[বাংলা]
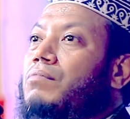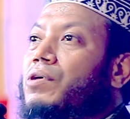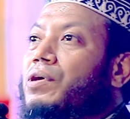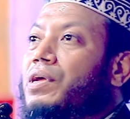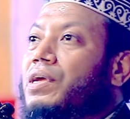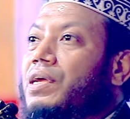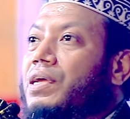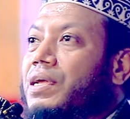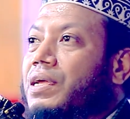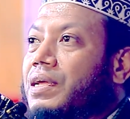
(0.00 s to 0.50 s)

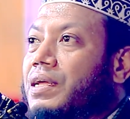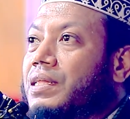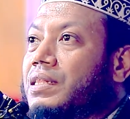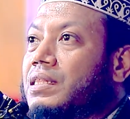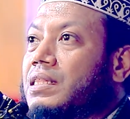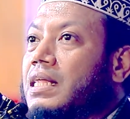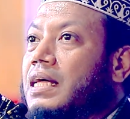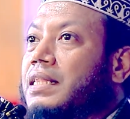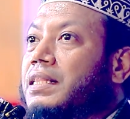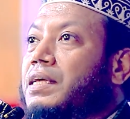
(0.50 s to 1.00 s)
মহিন
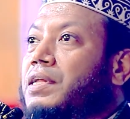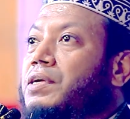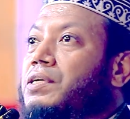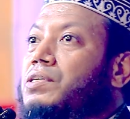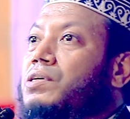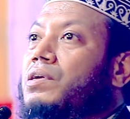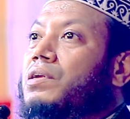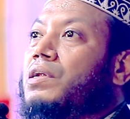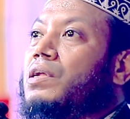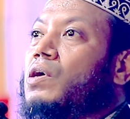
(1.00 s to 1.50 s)
তাদের
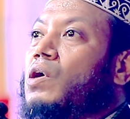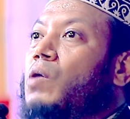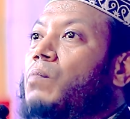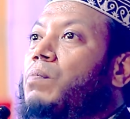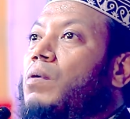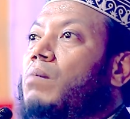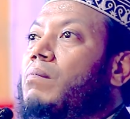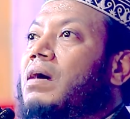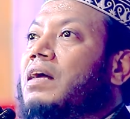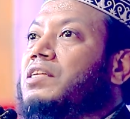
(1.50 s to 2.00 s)
জন্য
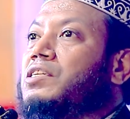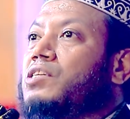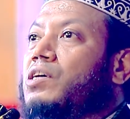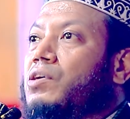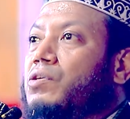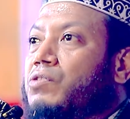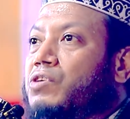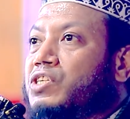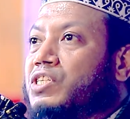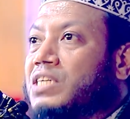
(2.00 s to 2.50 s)

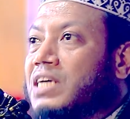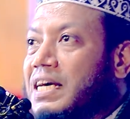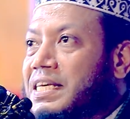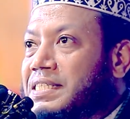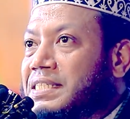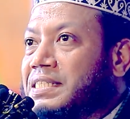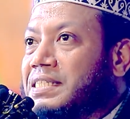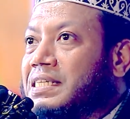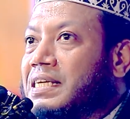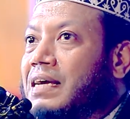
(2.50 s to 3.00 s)
অপমানজনক
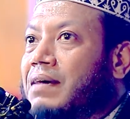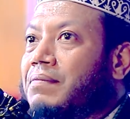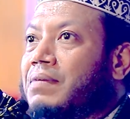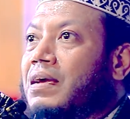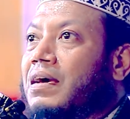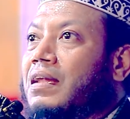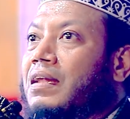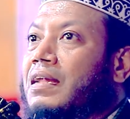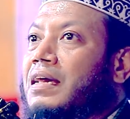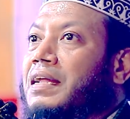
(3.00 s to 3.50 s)
শাস্তি আমি
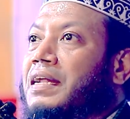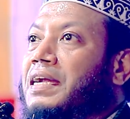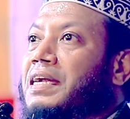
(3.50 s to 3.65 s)
আল্লাহ